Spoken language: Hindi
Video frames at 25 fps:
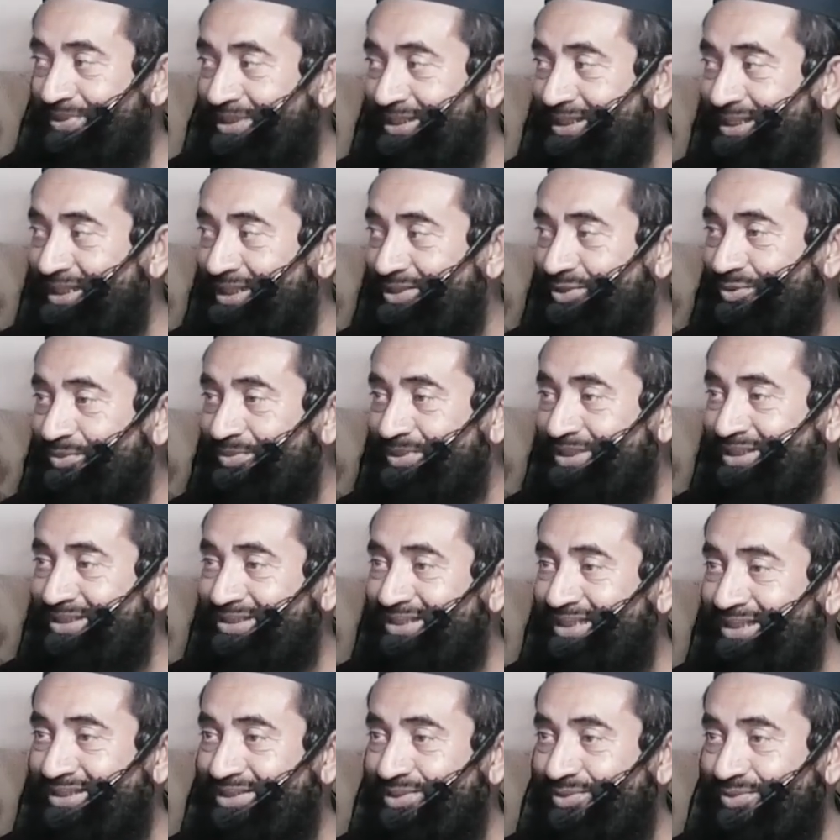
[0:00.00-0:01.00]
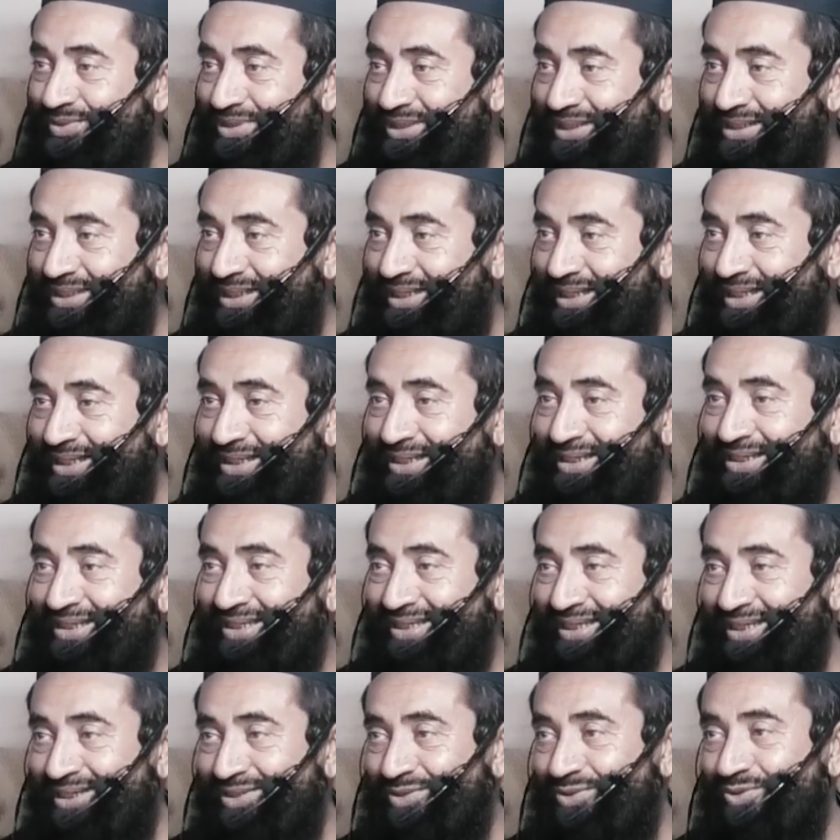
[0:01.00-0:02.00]
पर गया तो मैंने साथियों से कहा
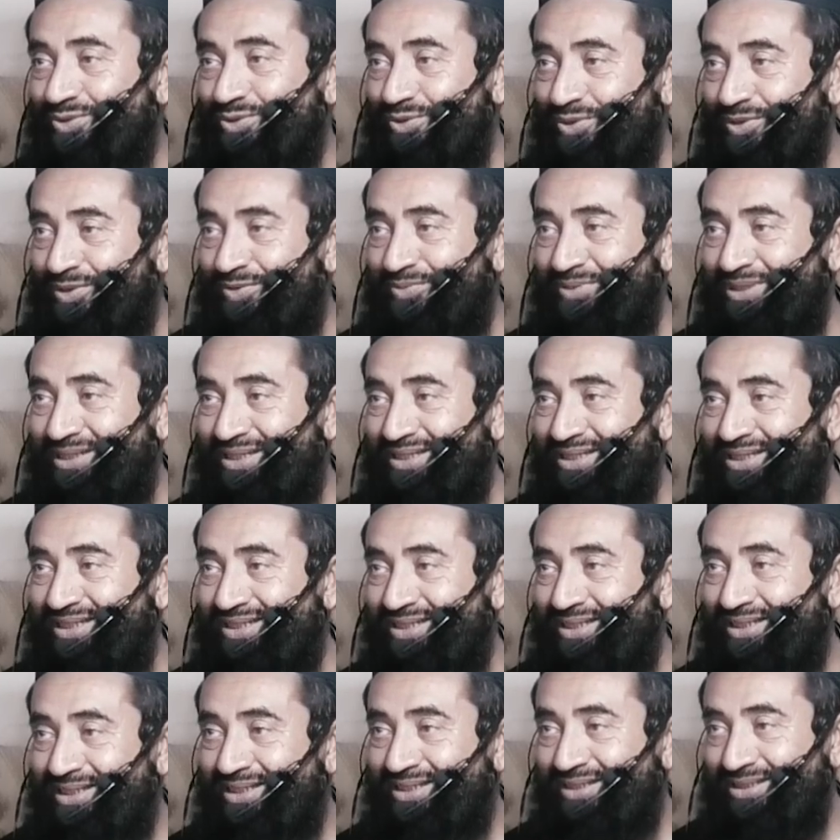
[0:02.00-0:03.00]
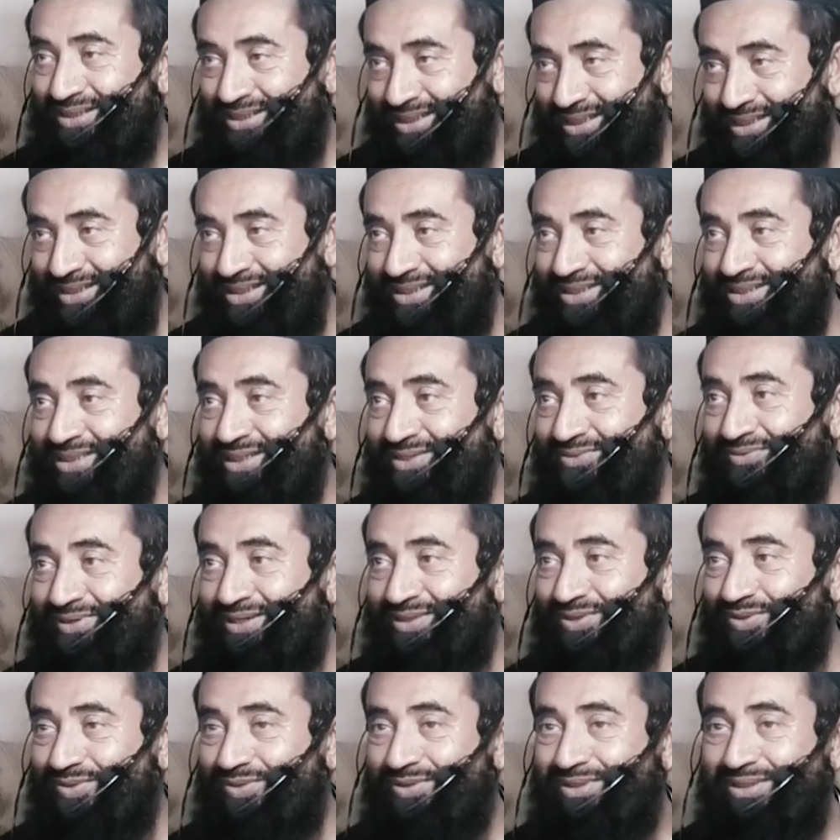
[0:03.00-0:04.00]
एक दो जोड़े मेरे लिए यह कि
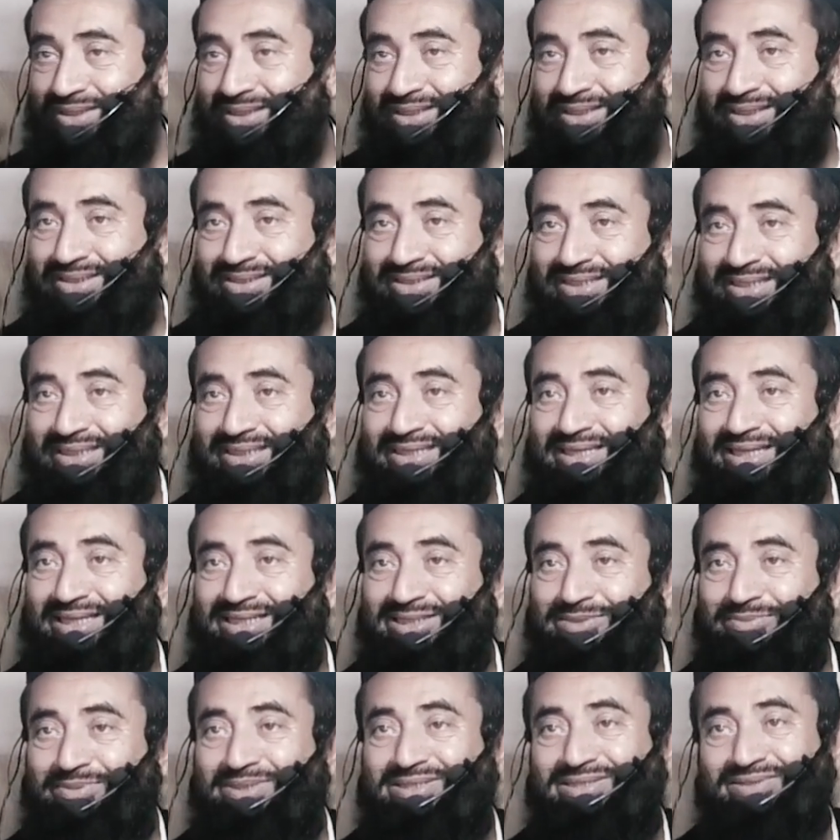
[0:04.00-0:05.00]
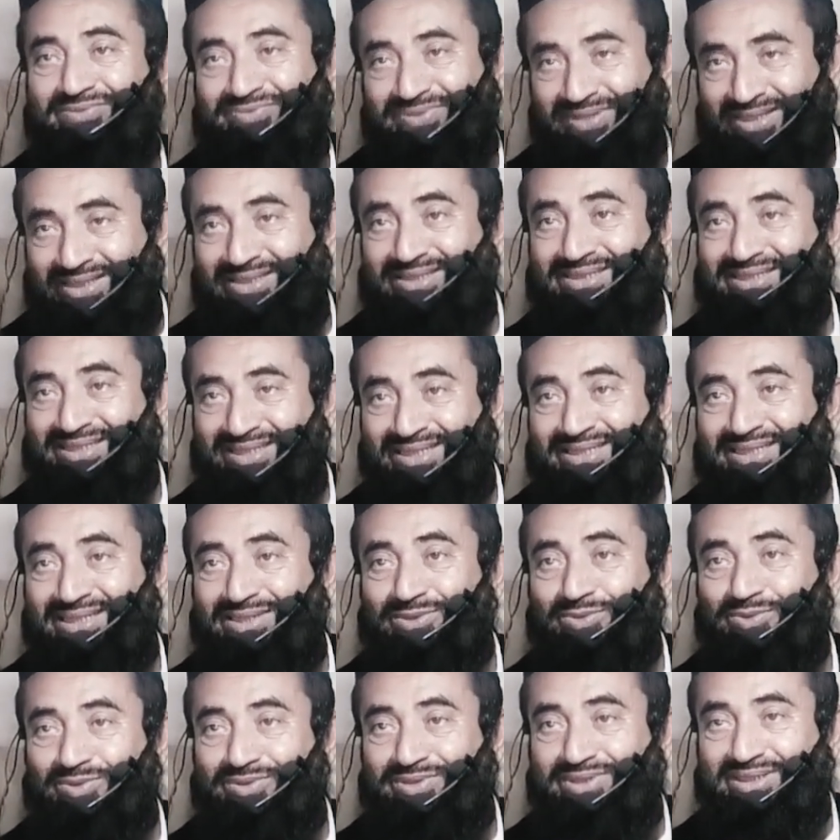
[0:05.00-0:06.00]
सिलवा दो इसलिए कि हज में सफाई इतनी
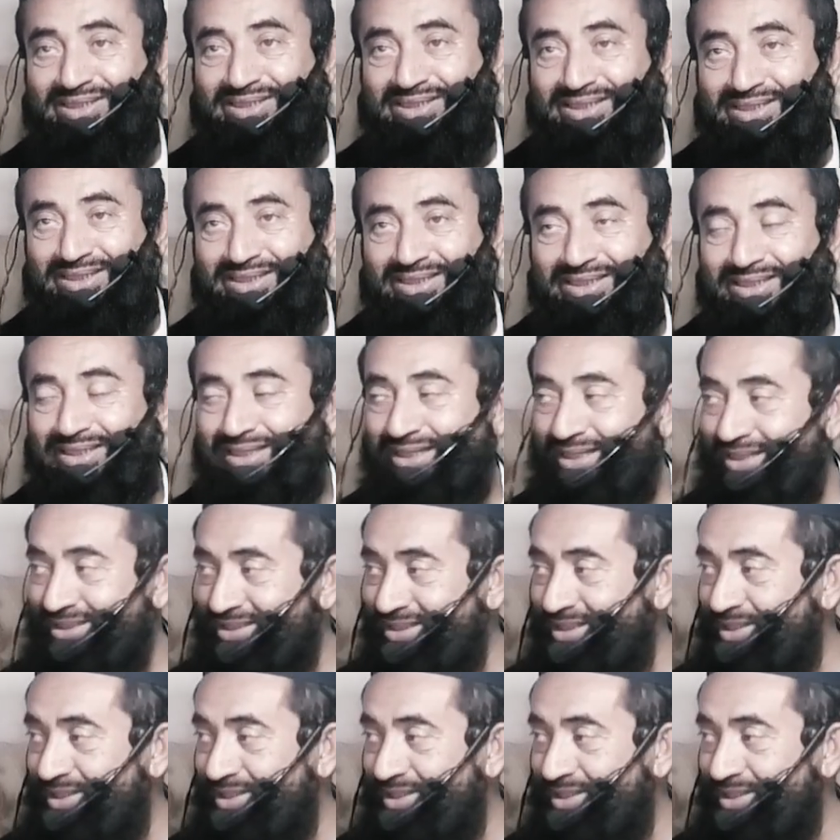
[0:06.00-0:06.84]
नहीं होती है हज